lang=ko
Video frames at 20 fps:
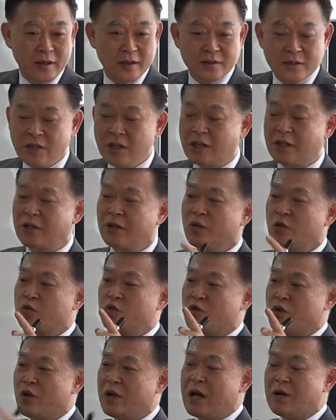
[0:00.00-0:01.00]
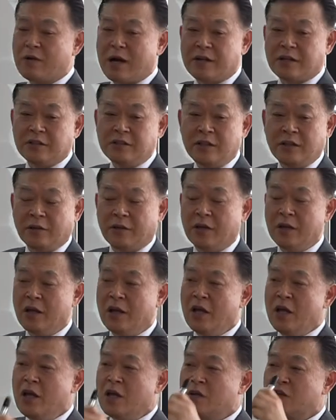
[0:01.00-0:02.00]
즉 죄라고 하는 것은
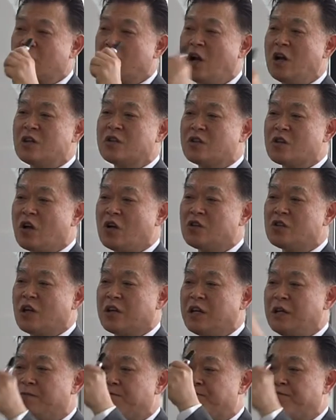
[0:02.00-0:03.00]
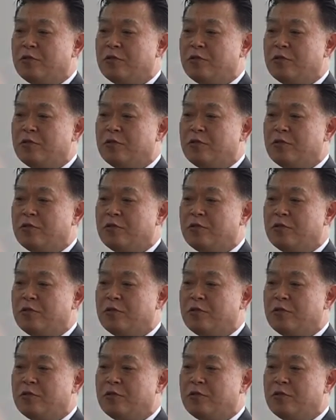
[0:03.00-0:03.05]
결정적인